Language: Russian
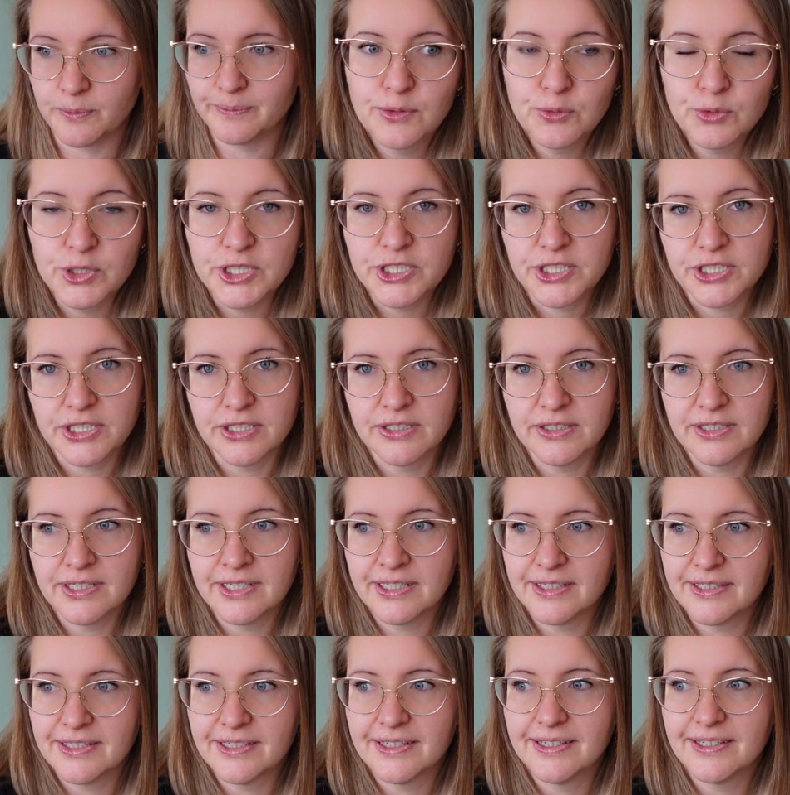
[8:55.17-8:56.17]
Очень
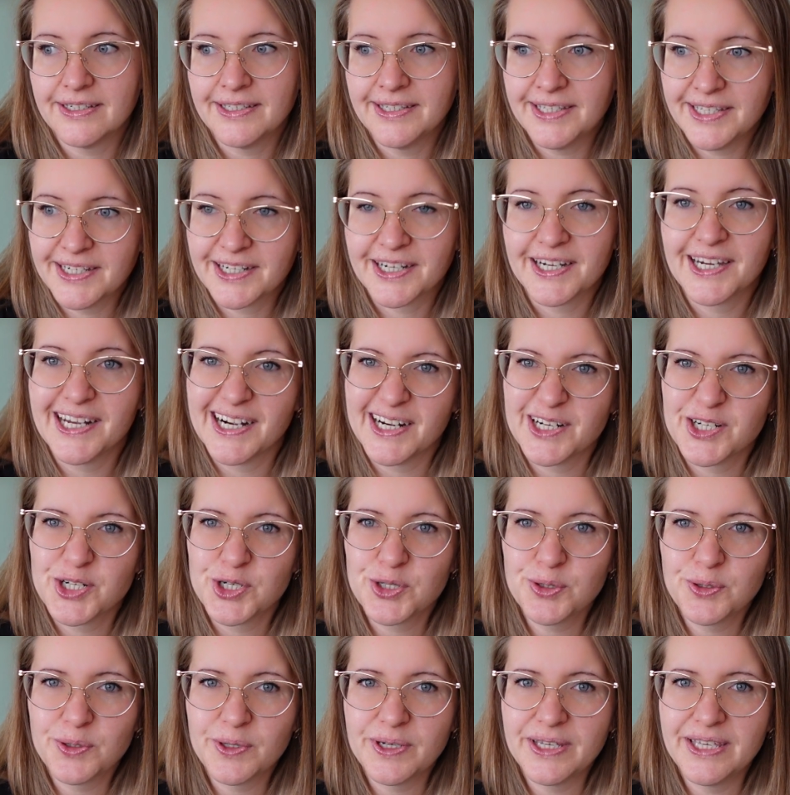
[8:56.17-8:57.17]
это
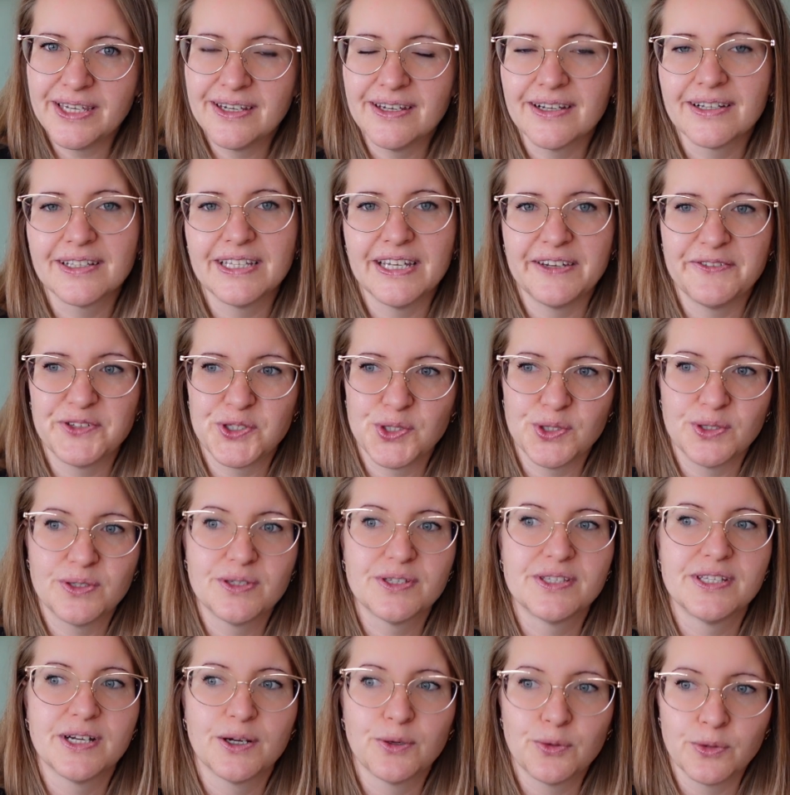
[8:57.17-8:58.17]
нехорошо, и когда все это
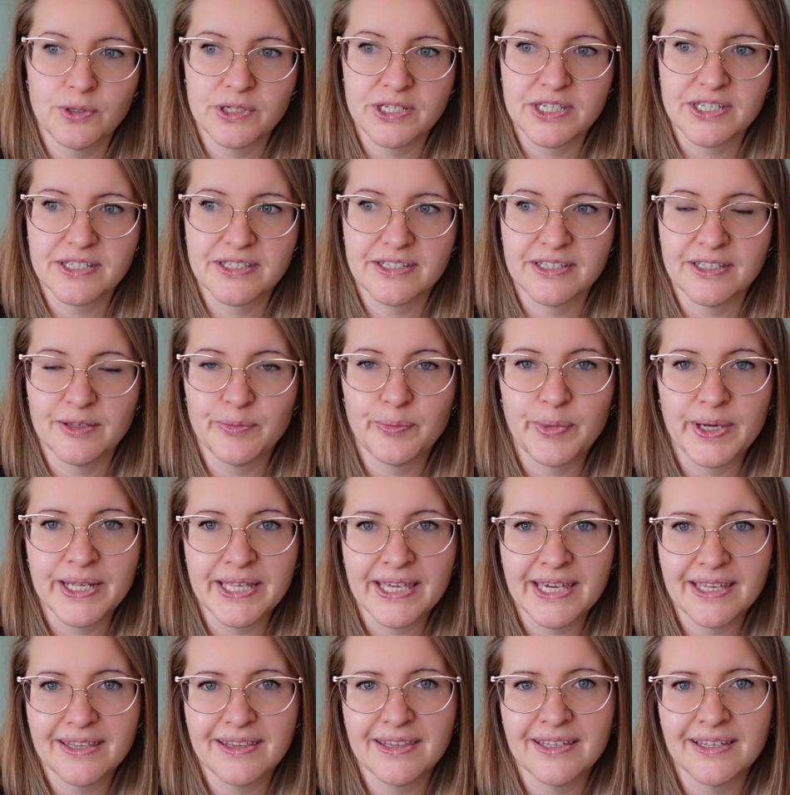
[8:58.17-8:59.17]
закончится,
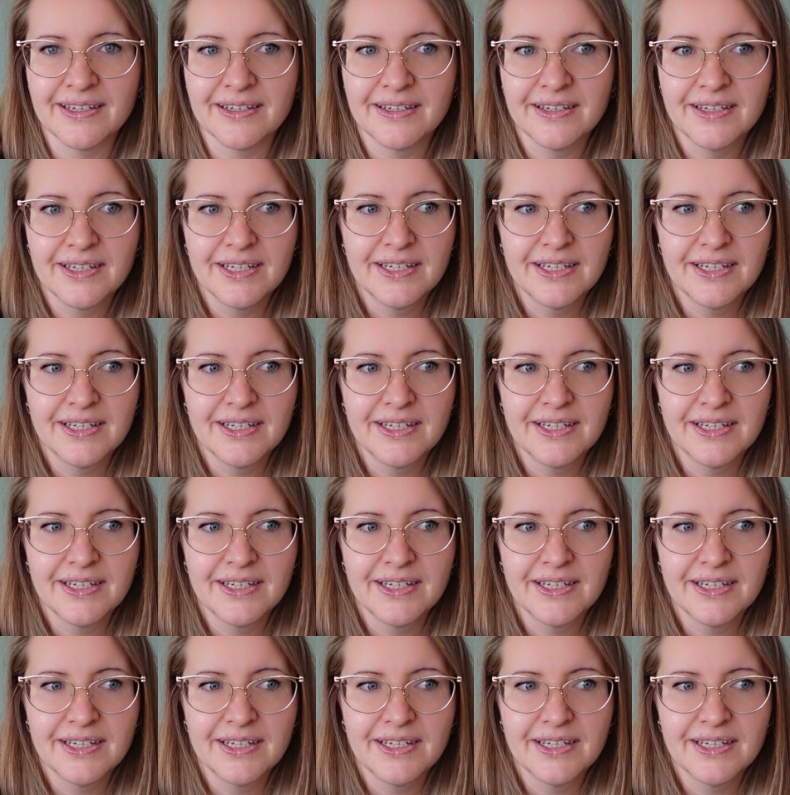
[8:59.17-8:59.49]
непонятно.